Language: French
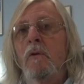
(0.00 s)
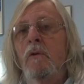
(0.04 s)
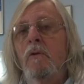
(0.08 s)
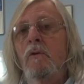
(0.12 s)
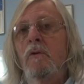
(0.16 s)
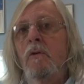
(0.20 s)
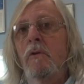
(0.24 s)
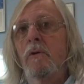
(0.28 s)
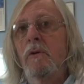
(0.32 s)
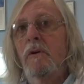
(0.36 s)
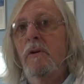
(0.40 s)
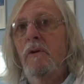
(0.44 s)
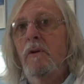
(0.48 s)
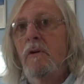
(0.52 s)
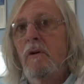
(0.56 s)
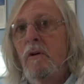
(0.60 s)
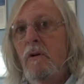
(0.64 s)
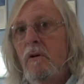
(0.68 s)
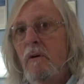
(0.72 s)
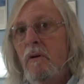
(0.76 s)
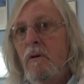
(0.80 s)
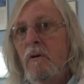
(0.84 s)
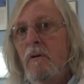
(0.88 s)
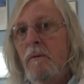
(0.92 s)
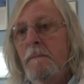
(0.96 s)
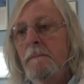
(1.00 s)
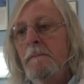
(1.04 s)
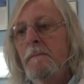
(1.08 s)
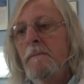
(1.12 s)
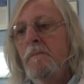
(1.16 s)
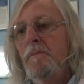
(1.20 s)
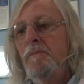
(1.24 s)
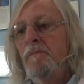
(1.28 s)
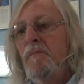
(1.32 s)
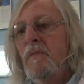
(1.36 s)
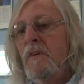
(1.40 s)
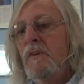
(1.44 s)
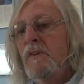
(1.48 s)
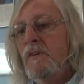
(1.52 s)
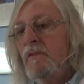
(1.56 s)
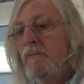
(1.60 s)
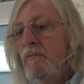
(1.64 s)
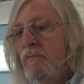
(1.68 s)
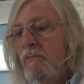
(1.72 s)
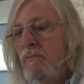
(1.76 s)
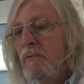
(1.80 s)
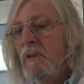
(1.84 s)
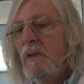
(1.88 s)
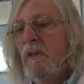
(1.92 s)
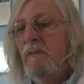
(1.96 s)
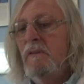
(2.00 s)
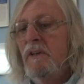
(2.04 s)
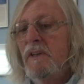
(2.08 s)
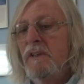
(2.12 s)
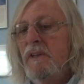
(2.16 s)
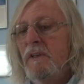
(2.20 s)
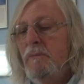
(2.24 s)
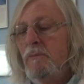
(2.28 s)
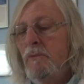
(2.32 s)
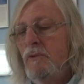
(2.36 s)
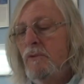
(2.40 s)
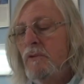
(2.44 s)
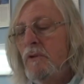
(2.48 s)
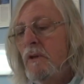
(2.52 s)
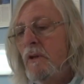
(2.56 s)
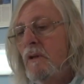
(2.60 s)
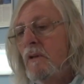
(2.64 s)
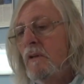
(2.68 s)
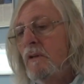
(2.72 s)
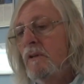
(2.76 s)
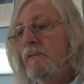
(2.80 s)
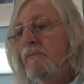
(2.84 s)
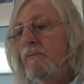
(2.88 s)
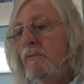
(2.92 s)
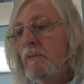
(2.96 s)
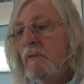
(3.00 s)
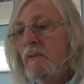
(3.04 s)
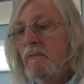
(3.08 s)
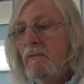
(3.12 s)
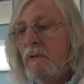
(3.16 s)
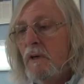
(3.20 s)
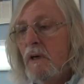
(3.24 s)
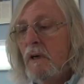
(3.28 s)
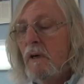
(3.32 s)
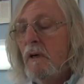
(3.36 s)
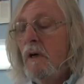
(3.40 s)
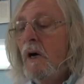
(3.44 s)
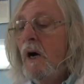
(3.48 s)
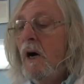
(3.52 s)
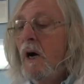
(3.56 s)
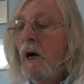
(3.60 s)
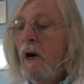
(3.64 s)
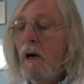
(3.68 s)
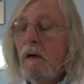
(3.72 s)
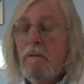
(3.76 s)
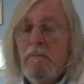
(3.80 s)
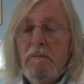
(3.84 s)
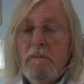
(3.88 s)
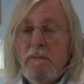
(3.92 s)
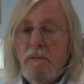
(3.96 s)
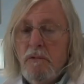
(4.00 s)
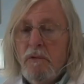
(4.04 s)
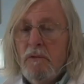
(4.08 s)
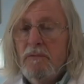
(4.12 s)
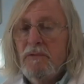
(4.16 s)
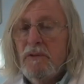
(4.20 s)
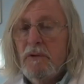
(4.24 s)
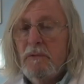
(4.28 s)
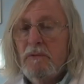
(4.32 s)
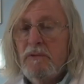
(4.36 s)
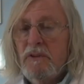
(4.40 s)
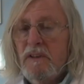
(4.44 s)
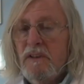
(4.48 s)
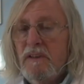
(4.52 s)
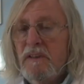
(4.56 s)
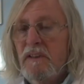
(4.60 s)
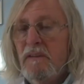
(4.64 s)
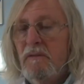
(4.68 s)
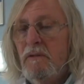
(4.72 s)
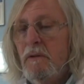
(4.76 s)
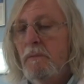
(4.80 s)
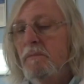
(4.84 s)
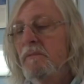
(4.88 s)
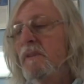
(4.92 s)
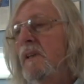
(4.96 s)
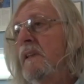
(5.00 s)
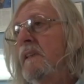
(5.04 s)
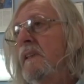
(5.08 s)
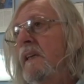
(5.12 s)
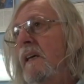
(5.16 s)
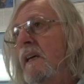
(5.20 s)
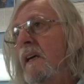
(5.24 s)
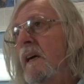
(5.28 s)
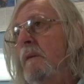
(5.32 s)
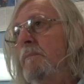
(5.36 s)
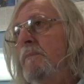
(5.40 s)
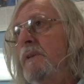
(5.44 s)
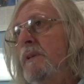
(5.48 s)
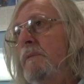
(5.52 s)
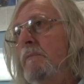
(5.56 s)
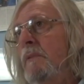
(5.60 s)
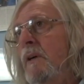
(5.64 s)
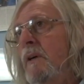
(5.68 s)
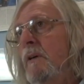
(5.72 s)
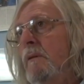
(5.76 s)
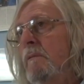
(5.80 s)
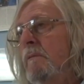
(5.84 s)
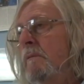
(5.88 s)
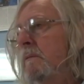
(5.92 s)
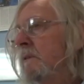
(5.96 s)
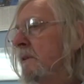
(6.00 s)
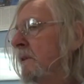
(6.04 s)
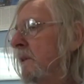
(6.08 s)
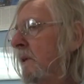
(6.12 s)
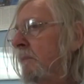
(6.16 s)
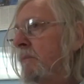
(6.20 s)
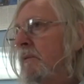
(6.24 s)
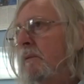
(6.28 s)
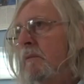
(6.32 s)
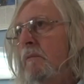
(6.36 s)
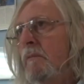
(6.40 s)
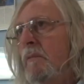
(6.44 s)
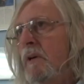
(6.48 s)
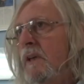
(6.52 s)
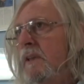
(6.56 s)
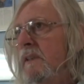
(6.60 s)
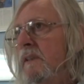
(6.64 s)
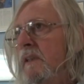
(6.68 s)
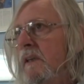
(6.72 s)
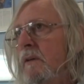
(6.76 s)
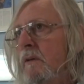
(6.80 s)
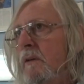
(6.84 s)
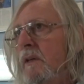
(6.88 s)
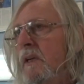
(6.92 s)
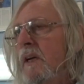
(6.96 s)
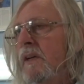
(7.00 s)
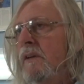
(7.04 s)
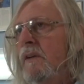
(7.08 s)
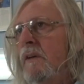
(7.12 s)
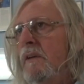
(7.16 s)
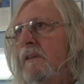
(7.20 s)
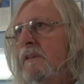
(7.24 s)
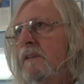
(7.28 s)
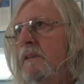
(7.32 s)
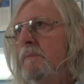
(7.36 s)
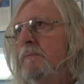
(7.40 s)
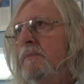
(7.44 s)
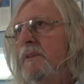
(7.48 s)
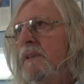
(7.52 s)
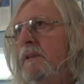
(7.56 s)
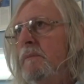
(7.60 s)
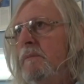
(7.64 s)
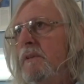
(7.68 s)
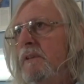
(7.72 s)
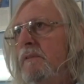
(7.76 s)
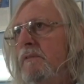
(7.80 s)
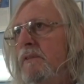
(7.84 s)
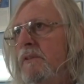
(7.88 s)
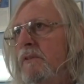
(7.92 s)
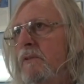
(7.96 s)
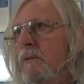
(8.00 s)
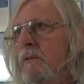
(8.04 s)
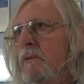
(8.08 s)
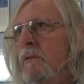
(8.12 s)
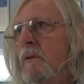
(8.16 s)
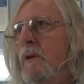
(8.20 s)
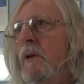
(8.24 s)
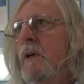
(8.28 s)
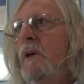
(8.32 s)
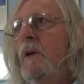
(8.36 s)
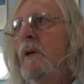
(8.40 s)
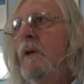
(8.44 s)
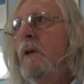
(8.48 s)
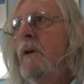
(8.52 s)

Donc, euh, quand si vous voulez avoir des mutants, il faut avoir un, le virus qui se développe très très rapidement, ce qui a probablement été le cas dans les épidémies de vision.